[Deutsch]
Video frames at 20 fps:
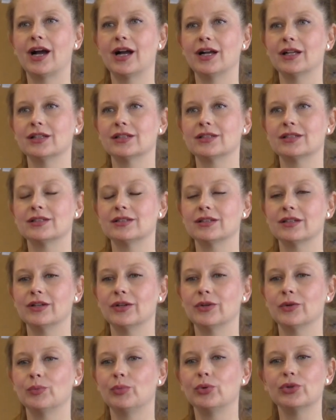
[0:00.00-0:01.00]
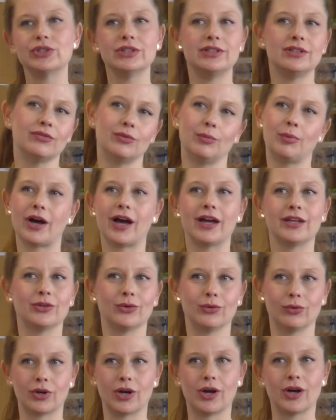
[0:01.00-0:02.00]
als äh, positive
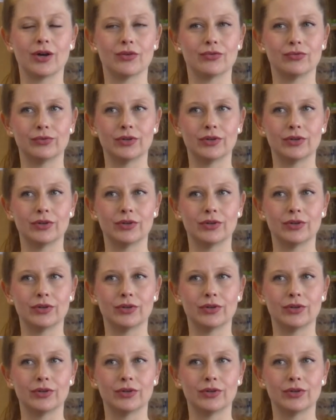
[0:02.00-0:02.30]
Bereicherung auch